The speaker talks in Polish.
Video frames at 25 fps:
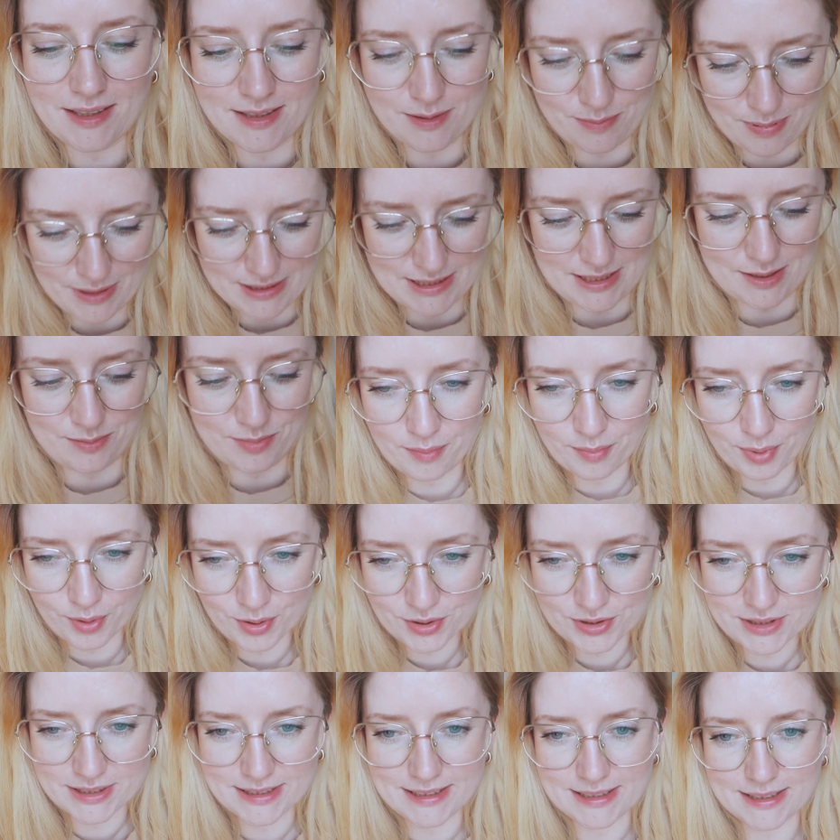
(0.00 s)
spacer,
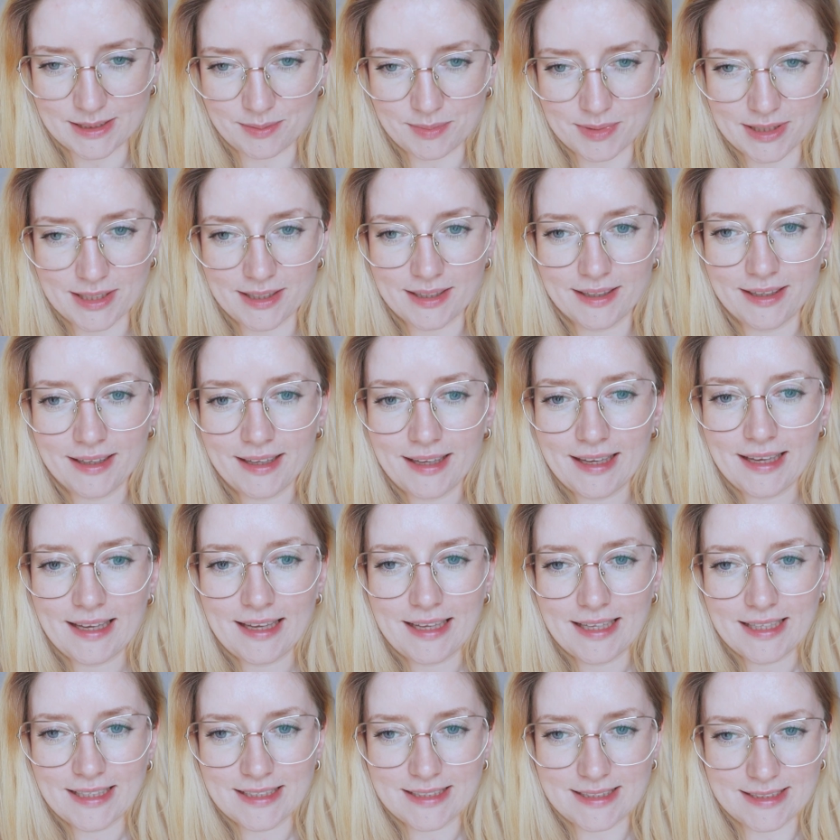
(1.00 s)
bo się za nimi
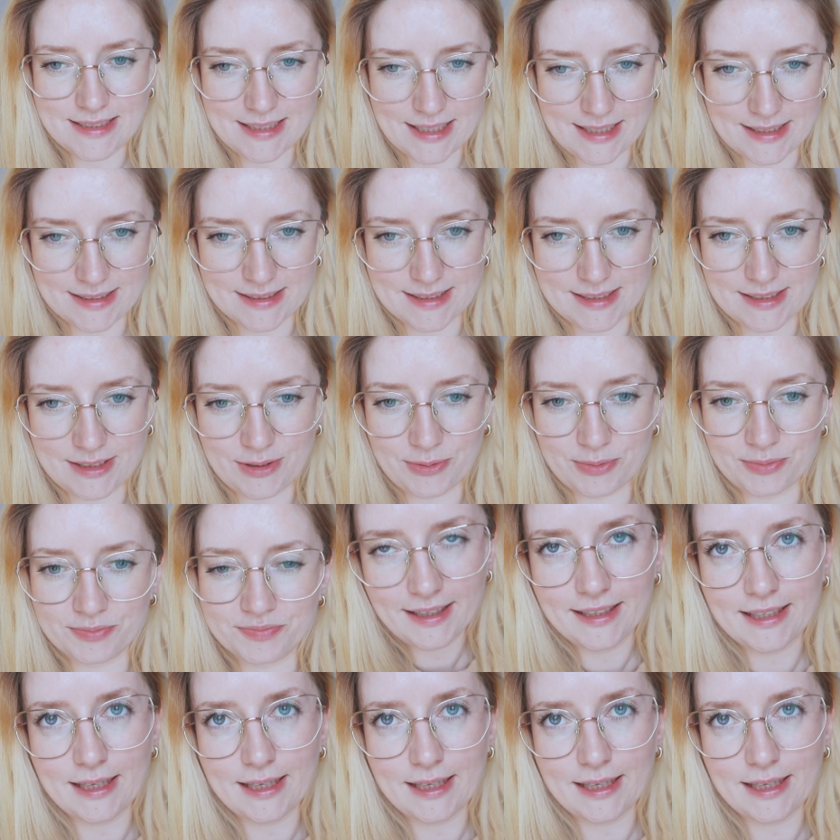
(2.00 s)
stęsknił.